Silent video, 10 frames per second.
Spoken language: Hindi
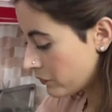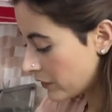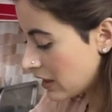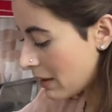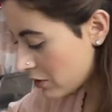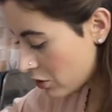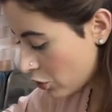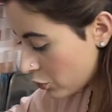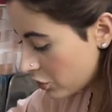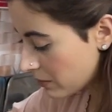लेमन um,
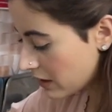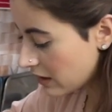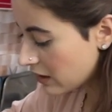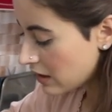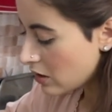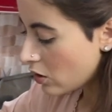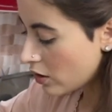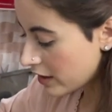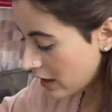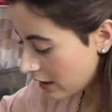जूस में
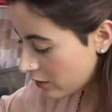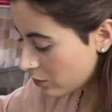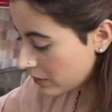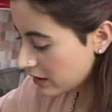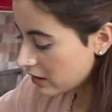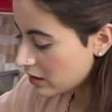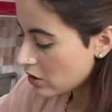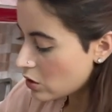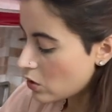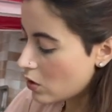औरगानो में
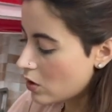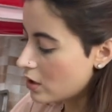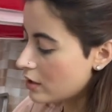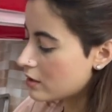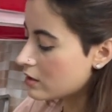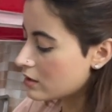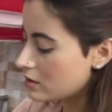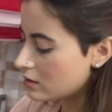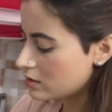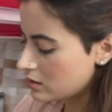और
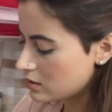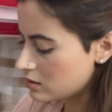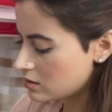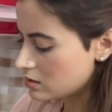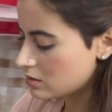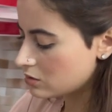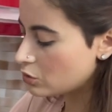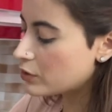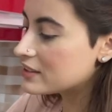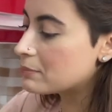
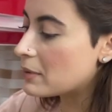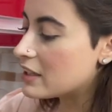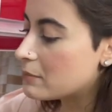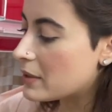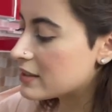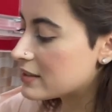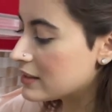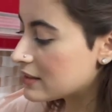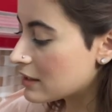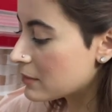थोड़ी सी पेरी पेरी
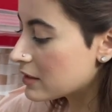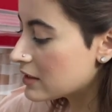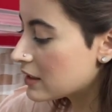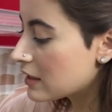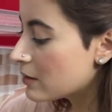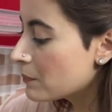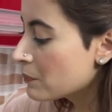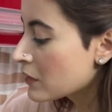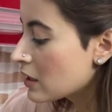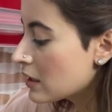सीजनिंग में ठीक है ना
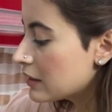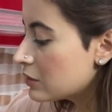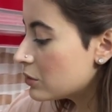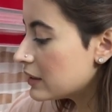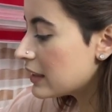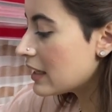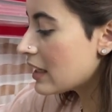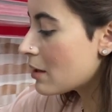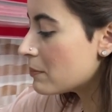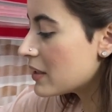तो ये
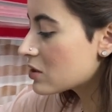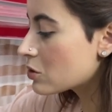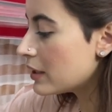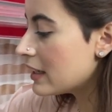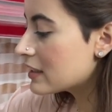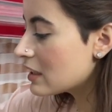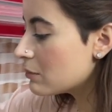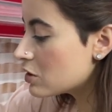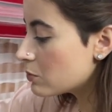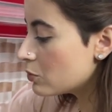अब मैं इसको एक
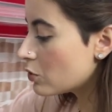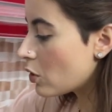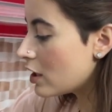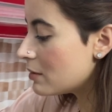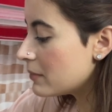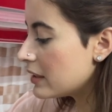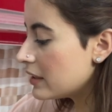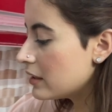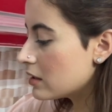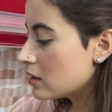टेबल स्पून ऑयल
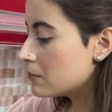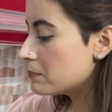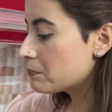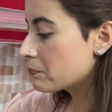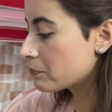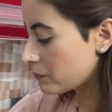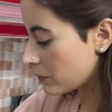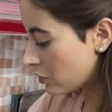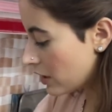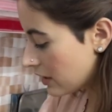में
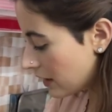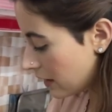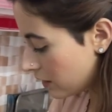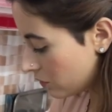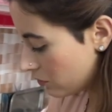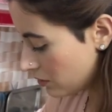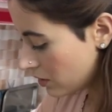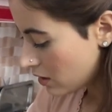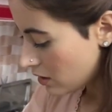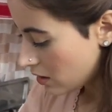ग्रिल कर रही हूँ
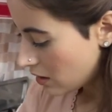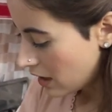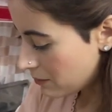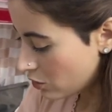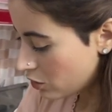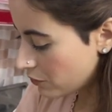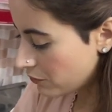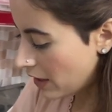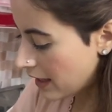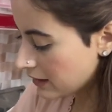एंड सॉर्ट ऑफ
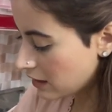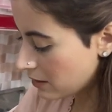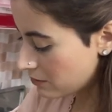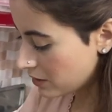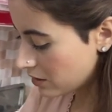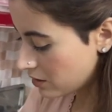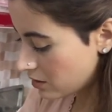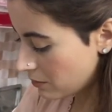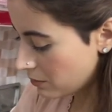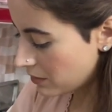फ्राइंग दैन
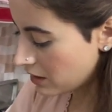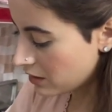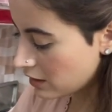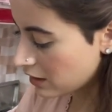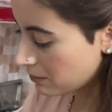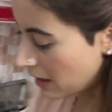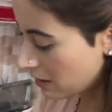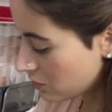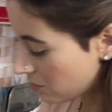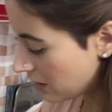बिकॉज अभी मेरा ग्रिलिंग
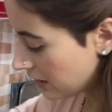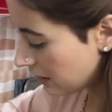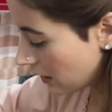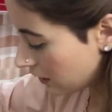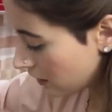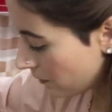पैन मुझे मिल नहीं रहा था